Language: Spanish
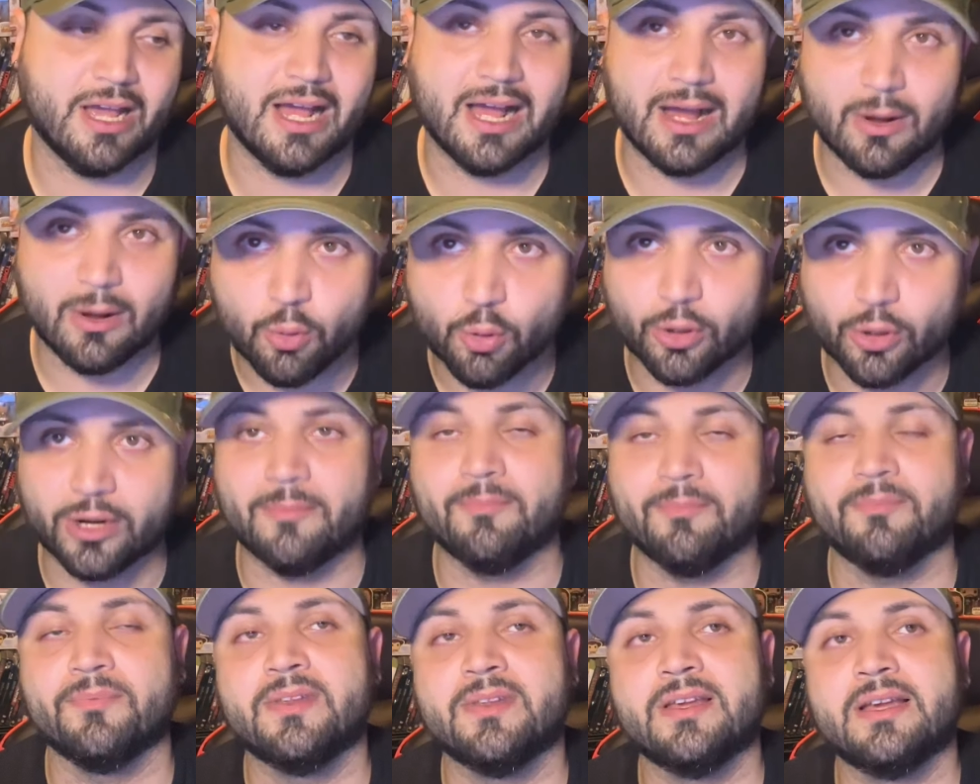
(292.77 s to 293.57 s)

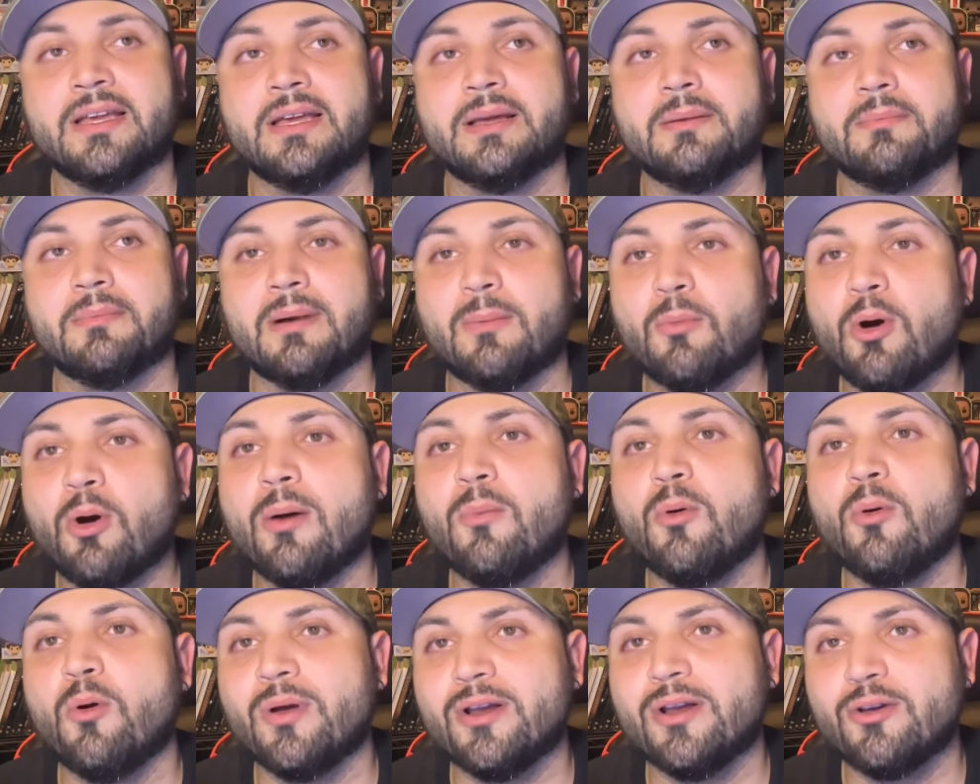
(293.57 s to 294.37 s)
Ahora, vamos a
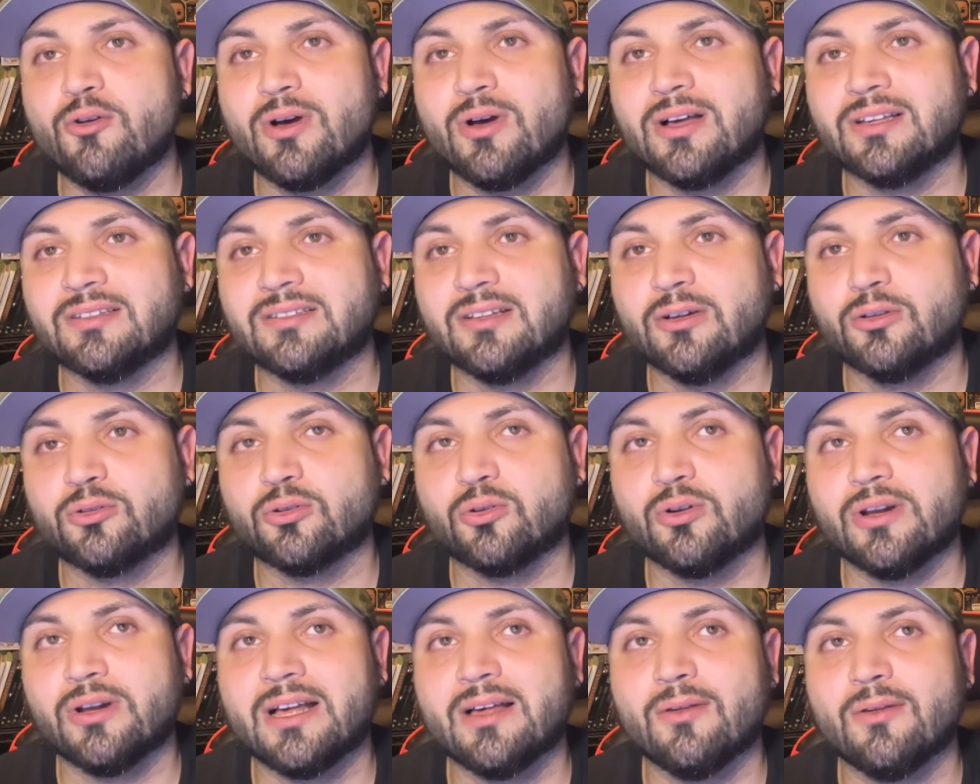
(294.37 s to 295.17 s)
movernos hacia
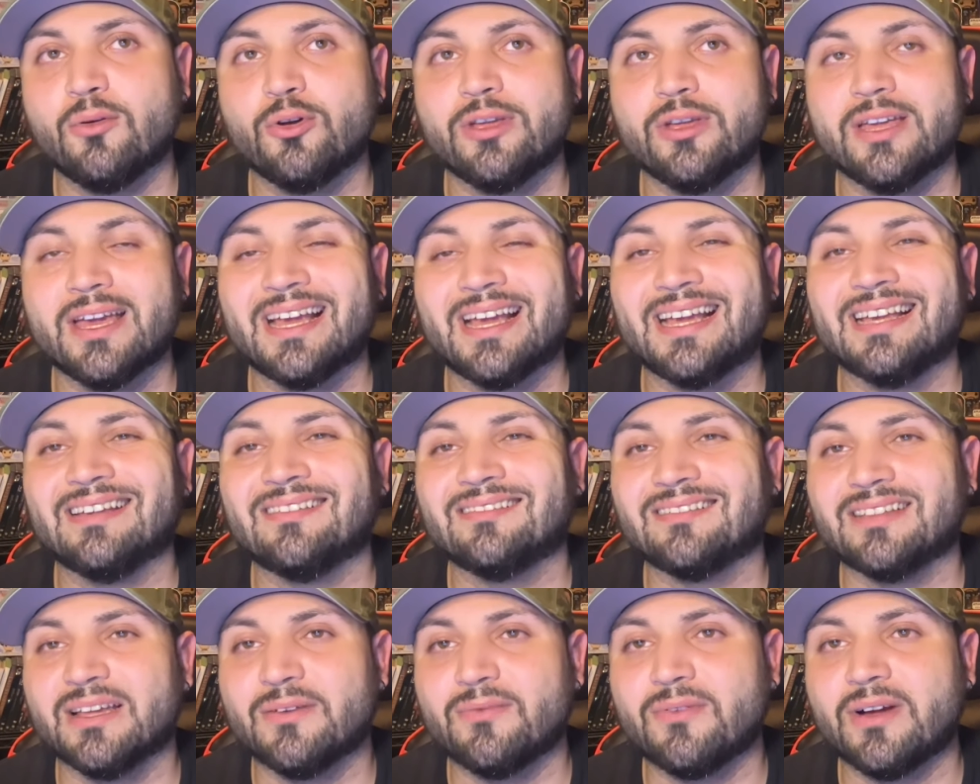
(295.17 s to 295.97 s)
otro lado y es que
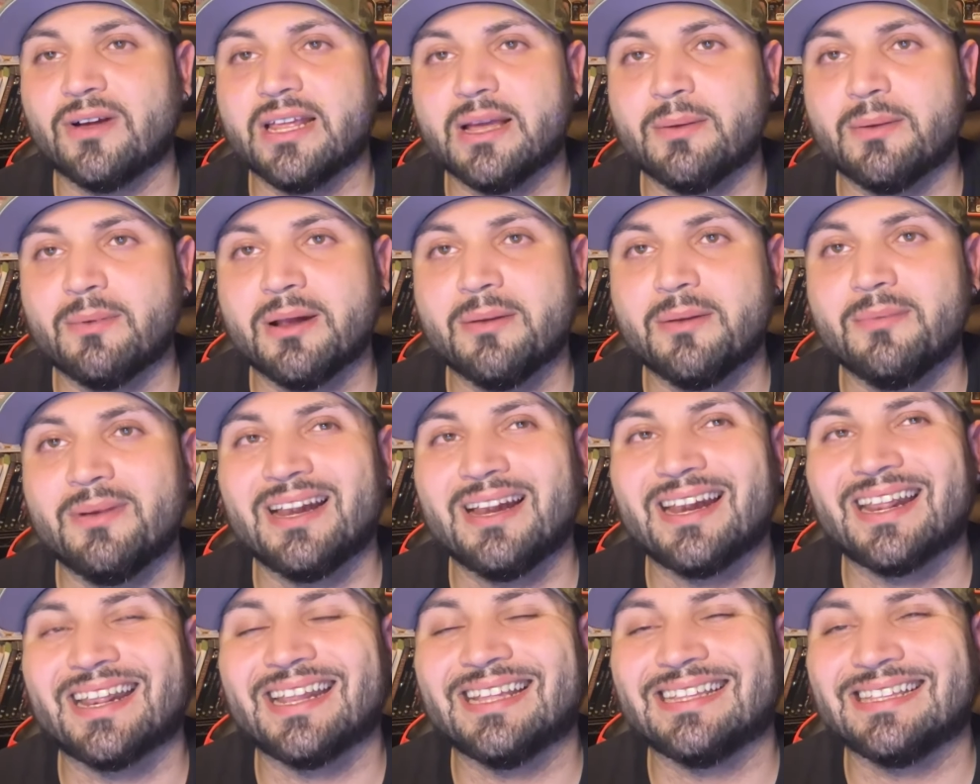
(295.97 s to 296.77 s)
Stephanie
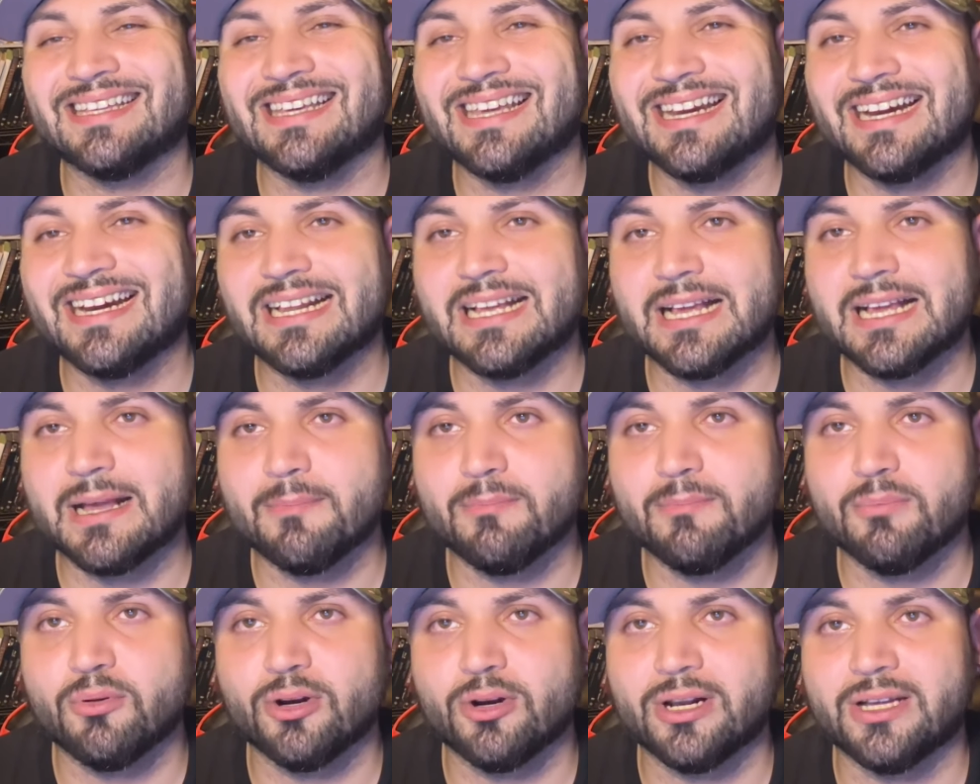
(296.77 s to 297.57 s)
Marvel retiene el
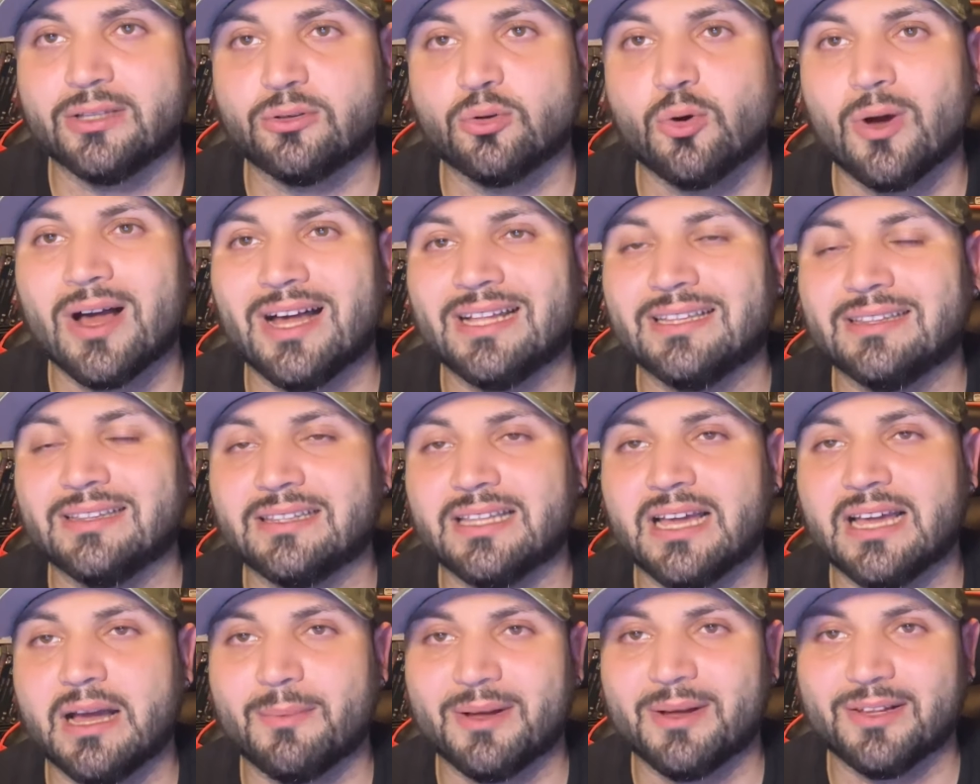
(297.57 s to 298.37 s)
campeonato
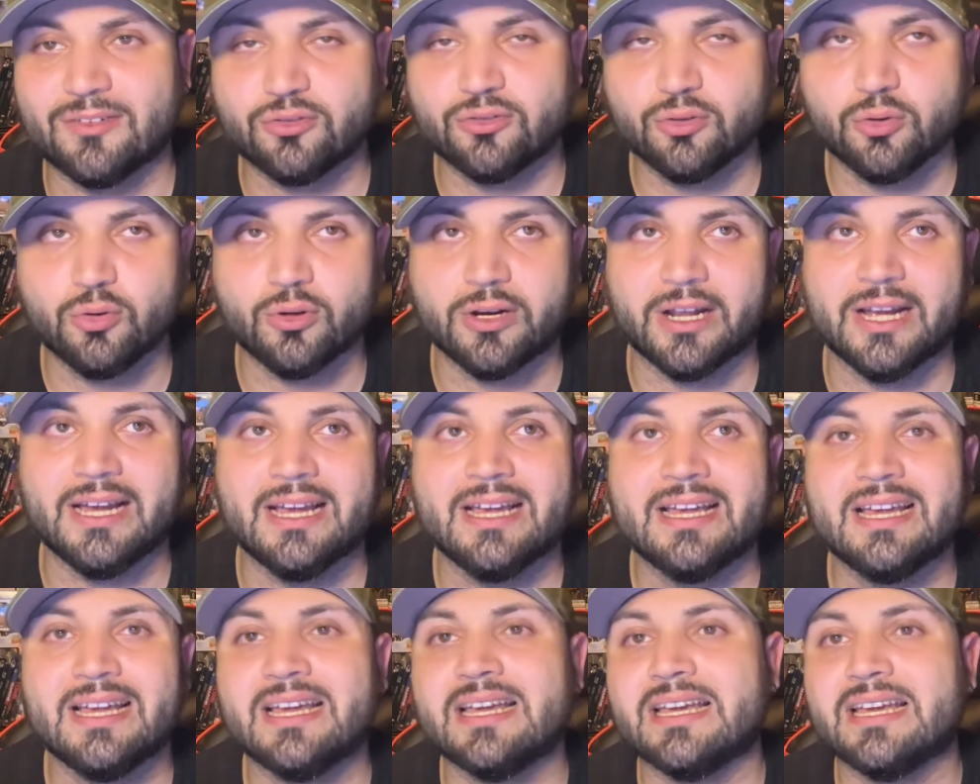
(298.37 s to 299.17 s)
ante
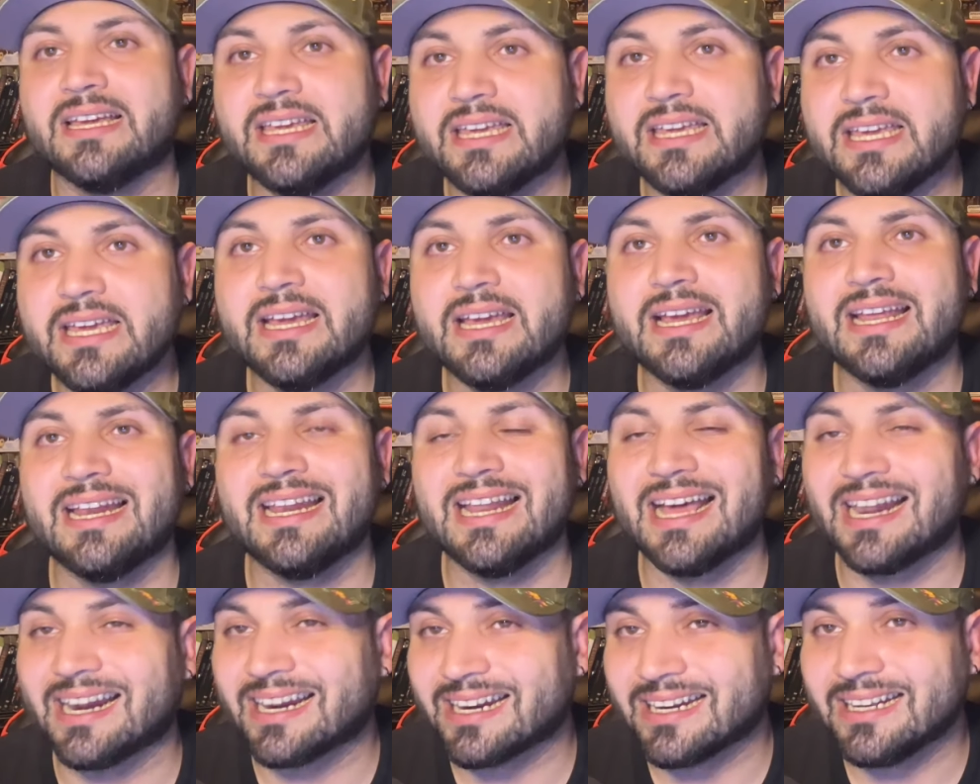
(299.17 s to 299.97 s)
Amazona y en
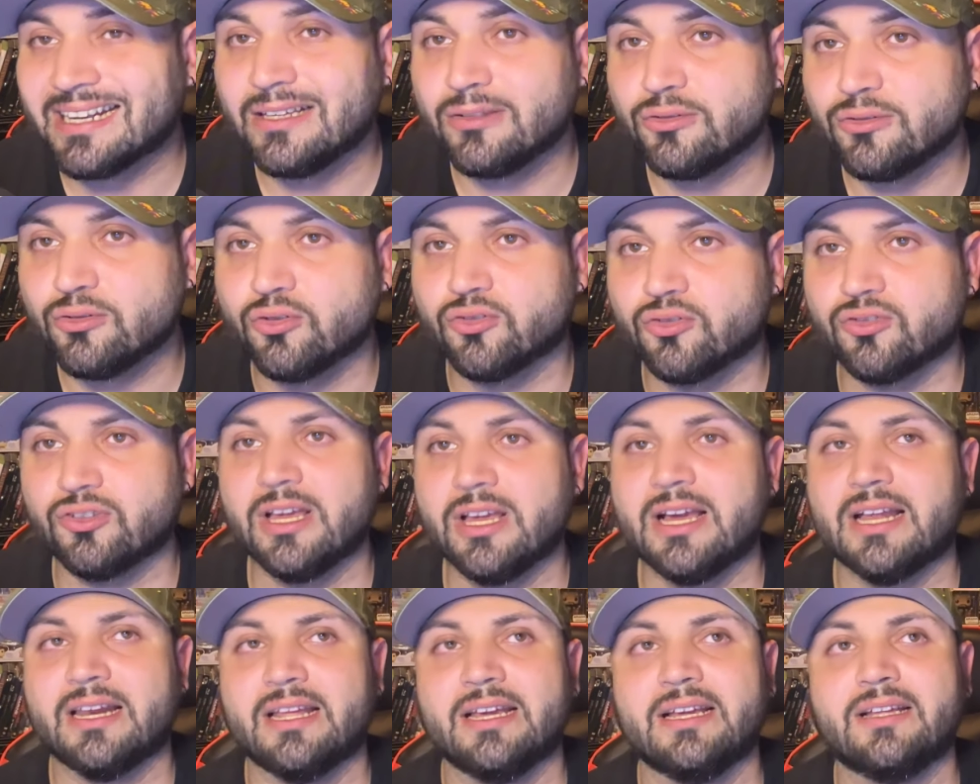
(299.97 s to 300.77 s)
las redes
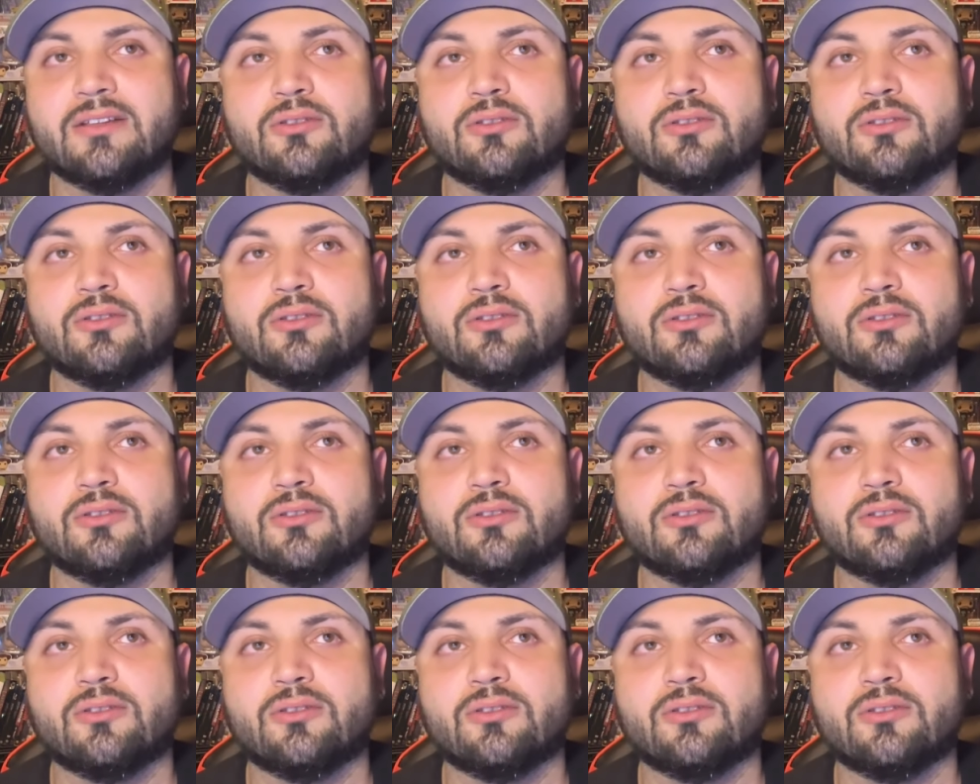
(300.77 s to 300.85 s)
sociales,